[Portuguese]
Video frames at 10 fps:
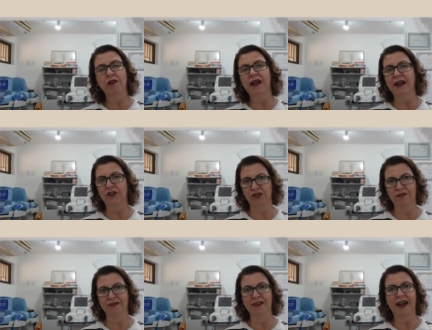
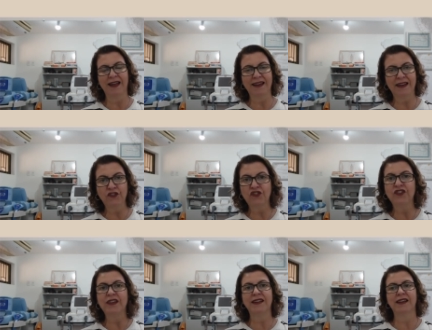colágeno, a
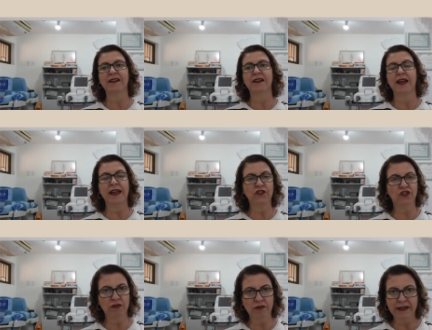elastina,
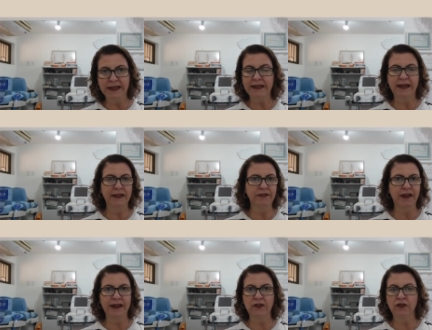reticulina e
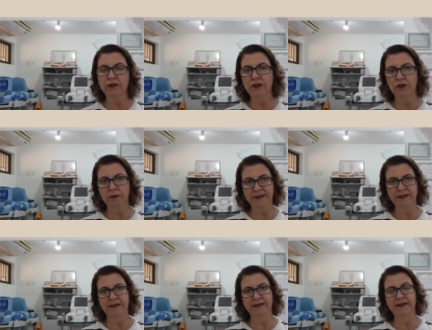várias outras
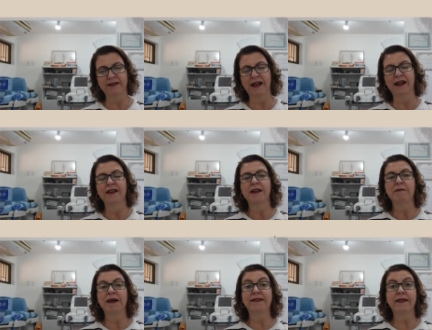substâncias, tá?
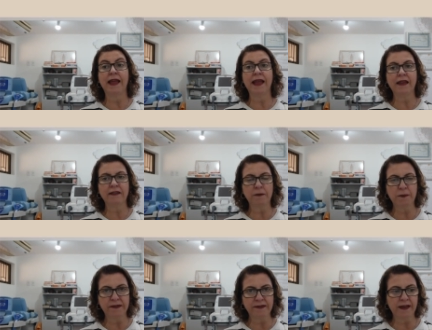Mas em
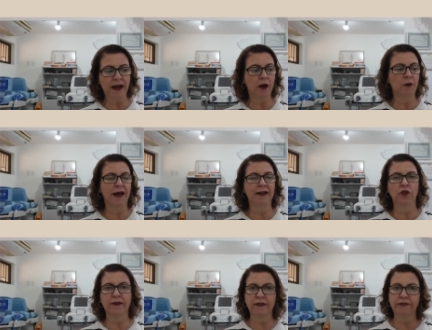especial, a
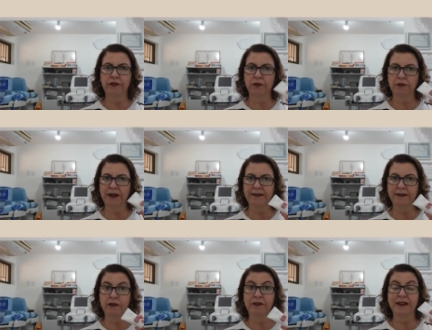nossa
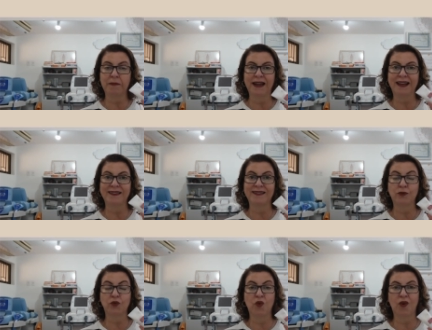formulação vai trabalhar a
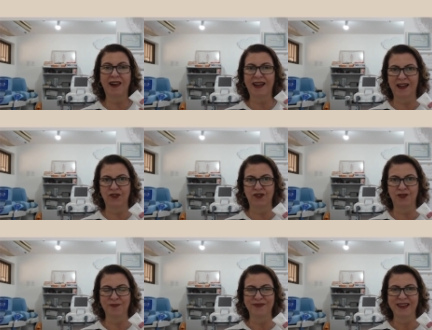questão do
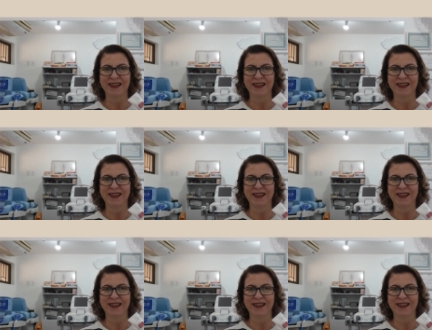colágeno.